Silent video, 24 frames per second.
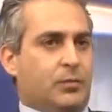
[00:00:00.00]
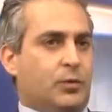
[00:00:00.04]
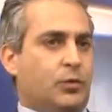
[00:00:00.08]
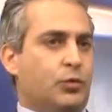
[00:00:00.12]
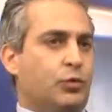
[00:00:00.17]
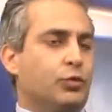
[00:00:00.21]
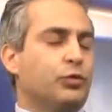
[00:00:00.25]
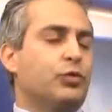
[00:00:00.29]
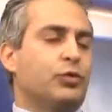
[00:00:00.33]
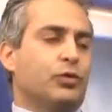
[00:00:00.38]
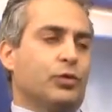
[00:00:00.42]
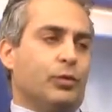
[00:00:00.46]

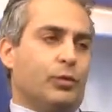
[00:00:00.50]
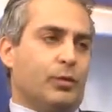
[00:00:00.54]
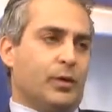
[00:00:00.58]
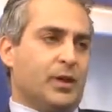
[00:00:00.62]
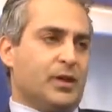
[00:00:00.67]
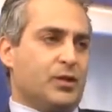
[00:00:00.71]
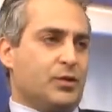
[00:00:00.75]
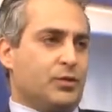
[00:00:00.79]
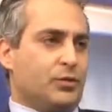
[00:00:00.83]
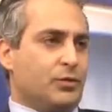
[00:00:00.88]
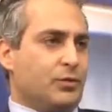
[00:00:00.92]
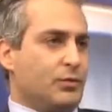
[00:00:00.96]
tutto
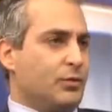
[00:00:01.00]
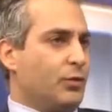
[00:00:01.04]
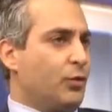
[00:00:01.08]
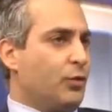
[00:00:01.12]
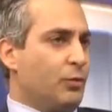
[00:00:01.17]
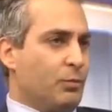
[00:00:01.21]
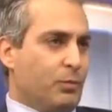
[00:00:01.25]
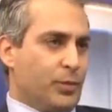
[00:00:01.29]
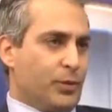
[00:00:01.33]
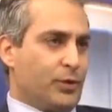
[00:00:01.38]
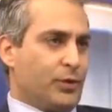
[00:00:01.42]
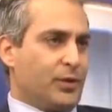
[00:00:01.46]
questo
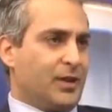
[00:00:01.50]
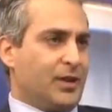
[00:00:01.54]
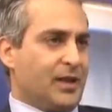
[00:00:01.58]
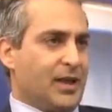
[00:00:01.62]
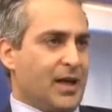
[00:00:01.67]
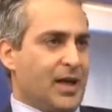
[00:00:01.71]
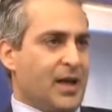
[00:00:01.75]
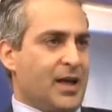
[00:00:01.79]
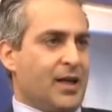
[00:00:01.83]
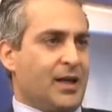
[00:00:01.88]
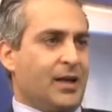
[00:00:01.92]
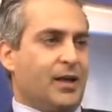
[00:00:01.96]
comporta
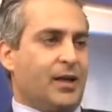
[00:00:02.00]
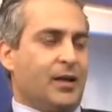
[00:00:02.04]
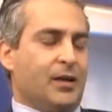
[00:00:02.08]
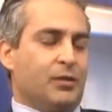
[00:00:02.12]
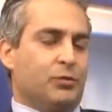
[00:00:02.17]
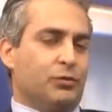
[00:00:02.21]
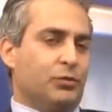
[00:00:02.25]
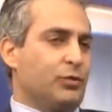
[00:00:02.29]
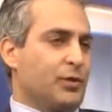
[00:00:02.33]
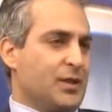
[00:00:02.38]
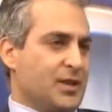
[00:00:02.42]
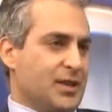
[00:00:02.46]
anche
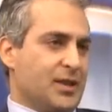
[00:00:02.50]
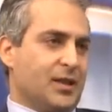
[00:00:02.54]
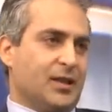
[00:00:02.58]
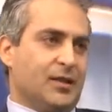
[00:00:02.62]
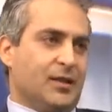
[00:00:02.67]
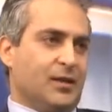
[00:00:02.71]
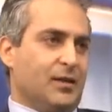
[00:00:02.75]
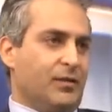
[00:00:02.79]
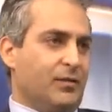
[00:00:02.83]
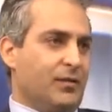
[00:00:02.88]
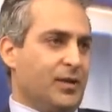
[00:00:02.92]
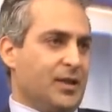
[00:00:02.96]
tutta una serie
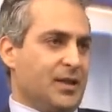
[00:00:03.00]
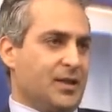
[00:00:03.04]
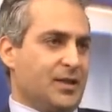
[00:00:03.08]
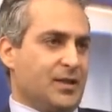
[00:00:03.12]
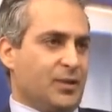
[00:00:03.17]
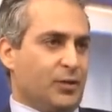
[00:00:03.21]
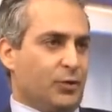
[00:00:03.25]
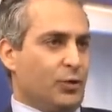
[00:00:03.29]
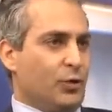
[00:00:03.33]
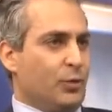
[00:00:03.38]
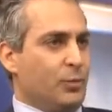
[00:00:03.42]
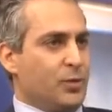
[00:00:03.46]
di riflessi
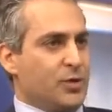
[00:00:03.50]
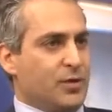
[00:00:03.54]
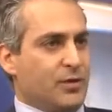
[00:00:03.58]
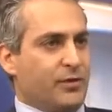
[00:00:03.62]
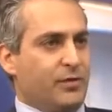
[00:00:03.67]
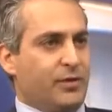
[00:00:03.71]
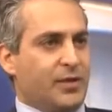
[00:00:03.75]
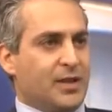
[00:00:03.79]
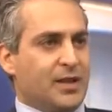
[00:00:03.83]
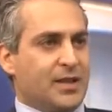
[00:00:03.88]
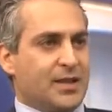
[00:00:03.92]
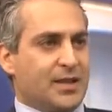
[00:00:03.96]
economici e
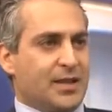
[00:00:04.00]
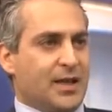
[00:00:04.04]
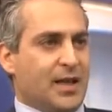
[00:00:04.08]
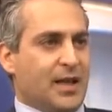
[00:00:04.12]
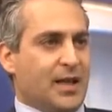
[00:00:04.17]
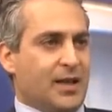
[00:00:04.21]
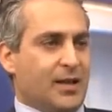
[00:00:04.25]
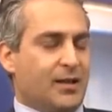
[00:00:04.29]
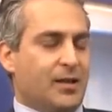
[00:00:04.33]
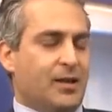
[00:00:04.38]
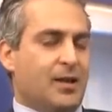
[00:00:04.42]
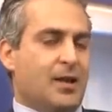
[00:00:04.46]

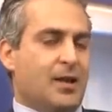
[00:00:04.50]
finanziari